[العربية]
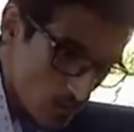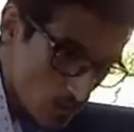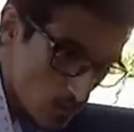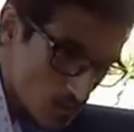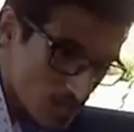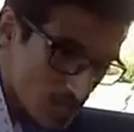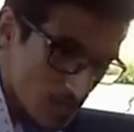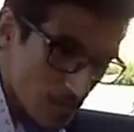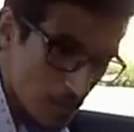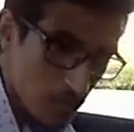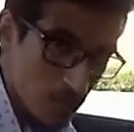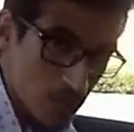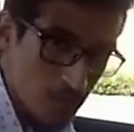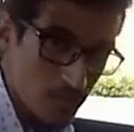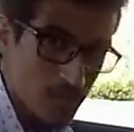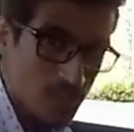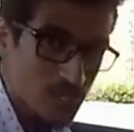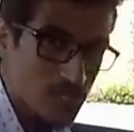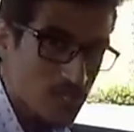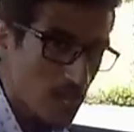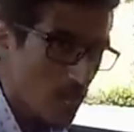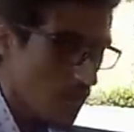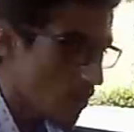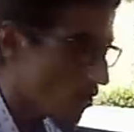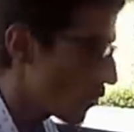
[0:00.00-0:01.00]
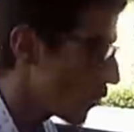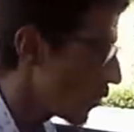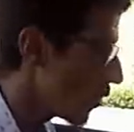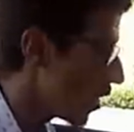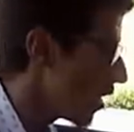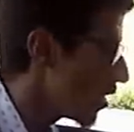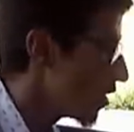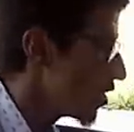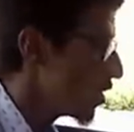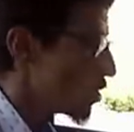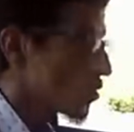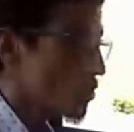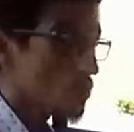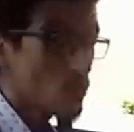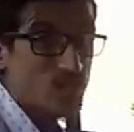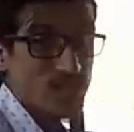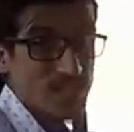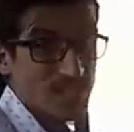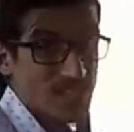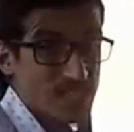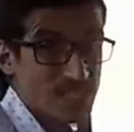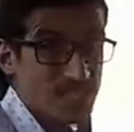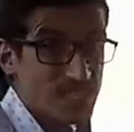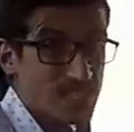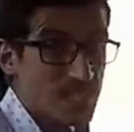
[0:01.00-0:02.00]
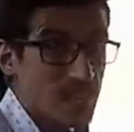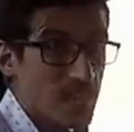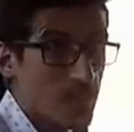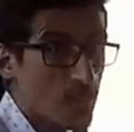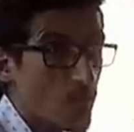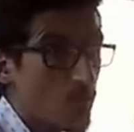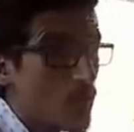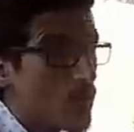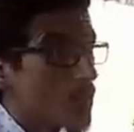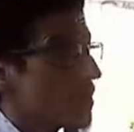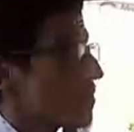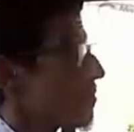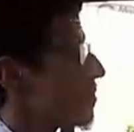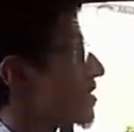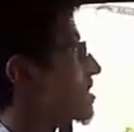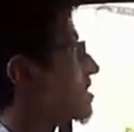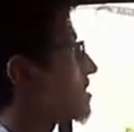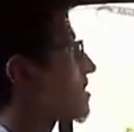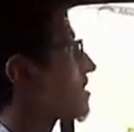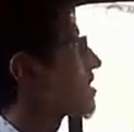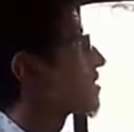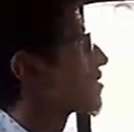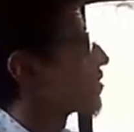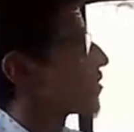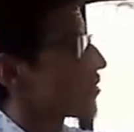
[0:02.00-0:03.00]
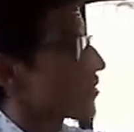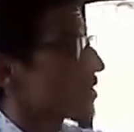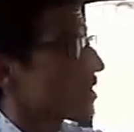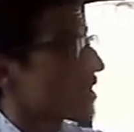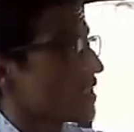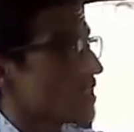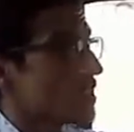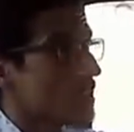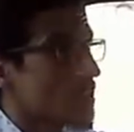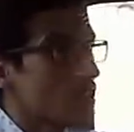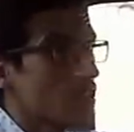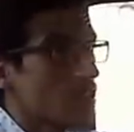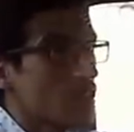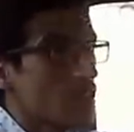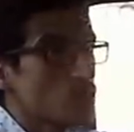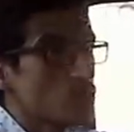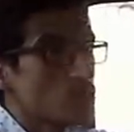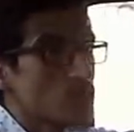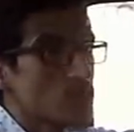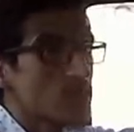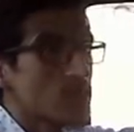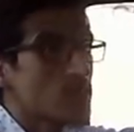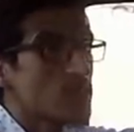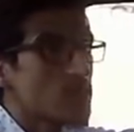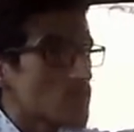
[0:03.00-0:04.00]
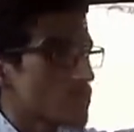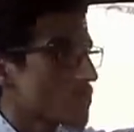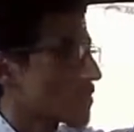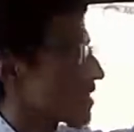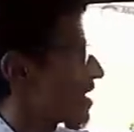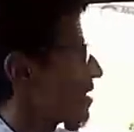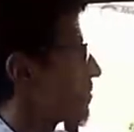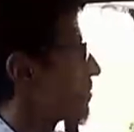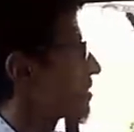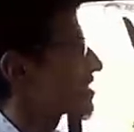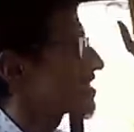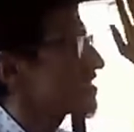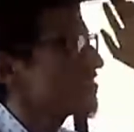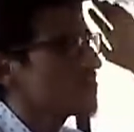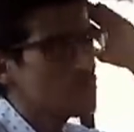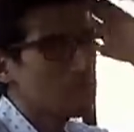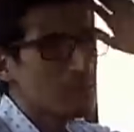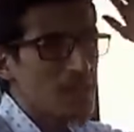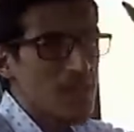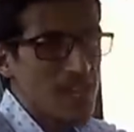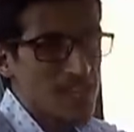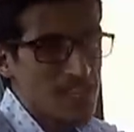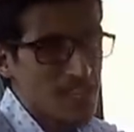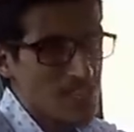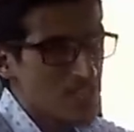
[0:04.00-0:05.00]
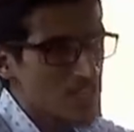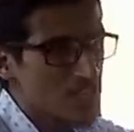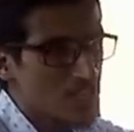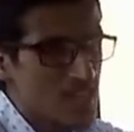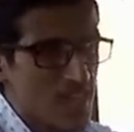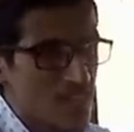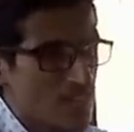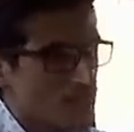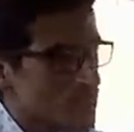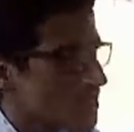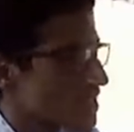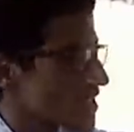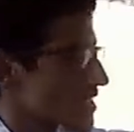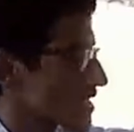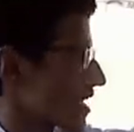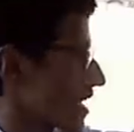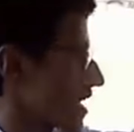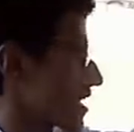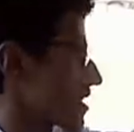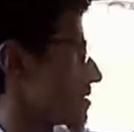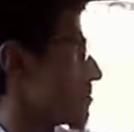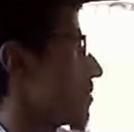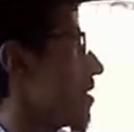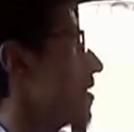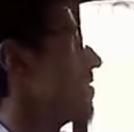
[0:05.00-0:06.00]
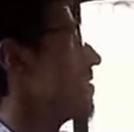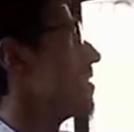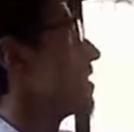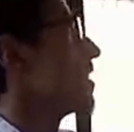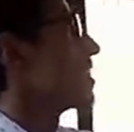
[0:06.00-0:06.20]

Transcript: ا لنقطه بي مرتاح هو الوليدات ديالو باش نزيدو كاين هنايا عاوتاني هادوك اللعيبات كيف ما هذا الشيء كان في الدوسي القديمه